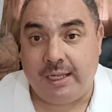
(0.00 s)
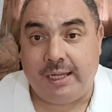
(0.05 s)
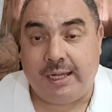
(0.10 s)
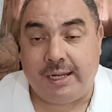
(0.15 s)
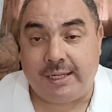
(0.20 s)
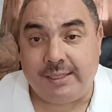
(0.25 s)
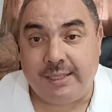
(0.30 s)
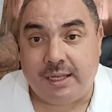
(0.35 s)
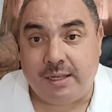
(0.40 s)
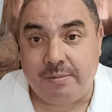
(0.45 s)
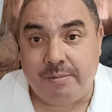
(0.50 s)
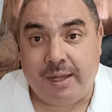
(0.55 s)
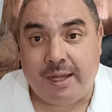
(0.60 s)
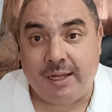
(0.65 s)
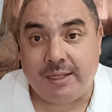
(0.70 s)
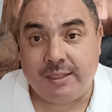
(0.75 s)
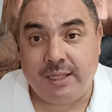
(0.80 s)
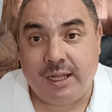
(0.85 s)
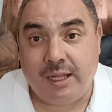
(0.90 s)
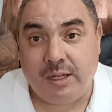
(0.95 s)
ارتكب
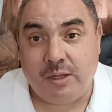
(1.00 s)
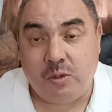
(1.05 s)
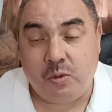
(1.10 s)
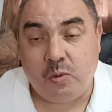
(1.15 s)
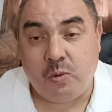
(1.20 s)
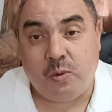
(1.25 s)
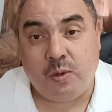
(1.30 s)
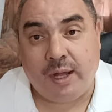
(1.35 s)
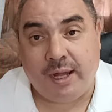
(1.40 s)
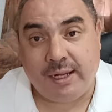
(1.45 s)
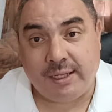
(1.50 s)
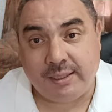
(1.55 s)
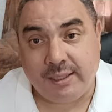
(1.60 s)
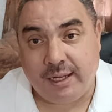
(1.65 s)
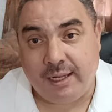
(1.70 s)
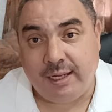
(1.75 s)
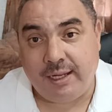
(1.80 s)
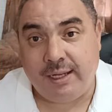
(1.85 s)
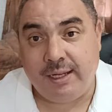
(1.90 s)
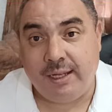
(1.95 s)
اخطاء
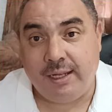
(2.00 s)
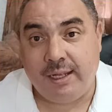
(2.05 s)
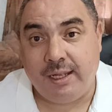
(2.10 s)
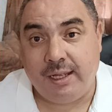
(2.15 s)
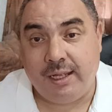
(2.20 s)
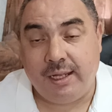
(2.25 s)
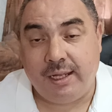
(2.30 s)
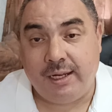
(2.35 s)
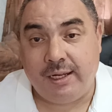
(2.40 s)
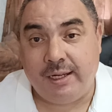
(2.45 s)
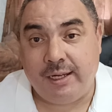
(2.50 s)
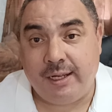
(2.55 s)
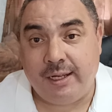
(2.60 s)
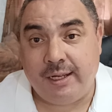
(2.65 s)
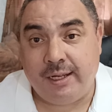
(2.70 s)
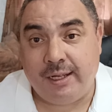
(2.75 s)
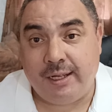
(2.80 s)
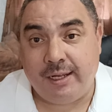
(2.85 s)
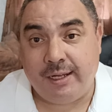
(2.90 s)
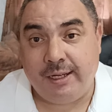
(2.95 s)
واخطاء
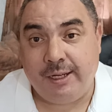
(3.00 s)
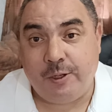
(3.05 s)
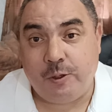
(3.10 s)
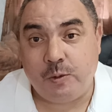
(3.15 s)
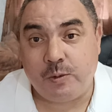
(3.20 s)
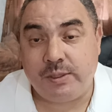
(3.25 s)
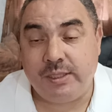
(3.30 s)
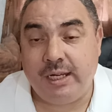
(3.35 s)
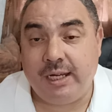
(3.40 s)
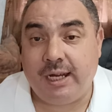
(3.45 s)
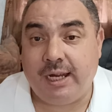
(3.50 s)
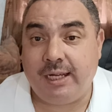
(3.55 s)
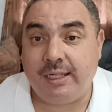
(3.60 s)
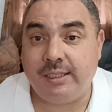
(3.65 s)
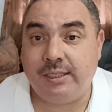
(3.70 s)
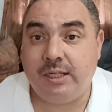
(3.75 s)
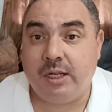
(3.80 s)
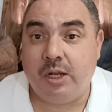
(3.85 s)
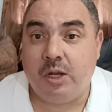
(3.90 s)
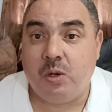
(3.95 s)
آه، لحسن الحظ
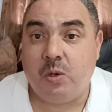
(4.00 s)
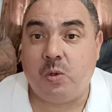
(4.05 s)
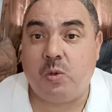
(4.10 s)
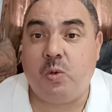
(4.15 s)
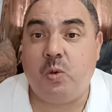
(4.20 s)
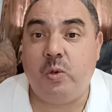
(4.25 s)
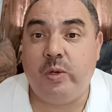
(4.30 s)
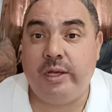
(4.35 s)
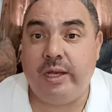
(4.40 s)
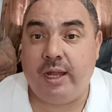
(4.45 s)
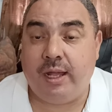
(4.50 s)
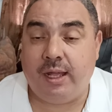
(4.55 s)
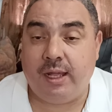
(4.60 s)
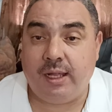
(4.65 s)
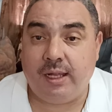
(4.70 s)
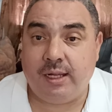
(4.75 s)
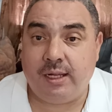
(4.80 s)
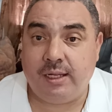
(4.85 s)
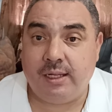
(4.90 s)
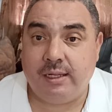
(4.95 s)

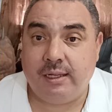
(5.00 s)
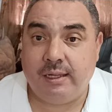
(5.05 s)
كلها